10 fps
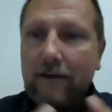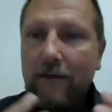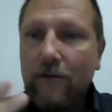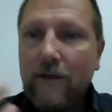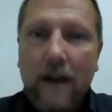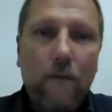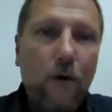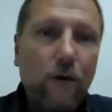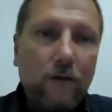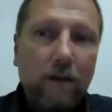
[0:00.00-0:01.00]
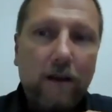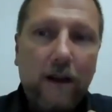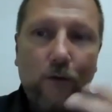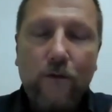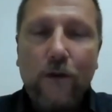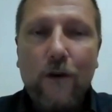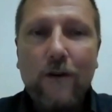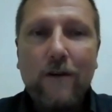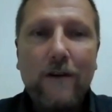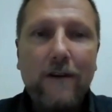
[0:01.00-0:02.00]
sono terremoti,
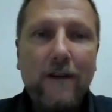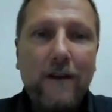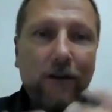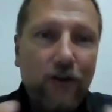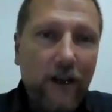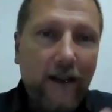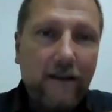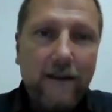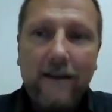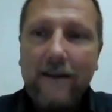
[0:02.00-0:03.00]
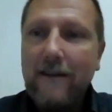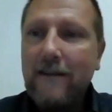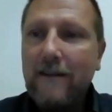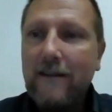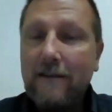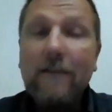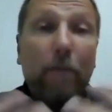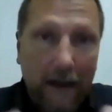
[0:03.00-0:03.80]
alluvioni, incendi,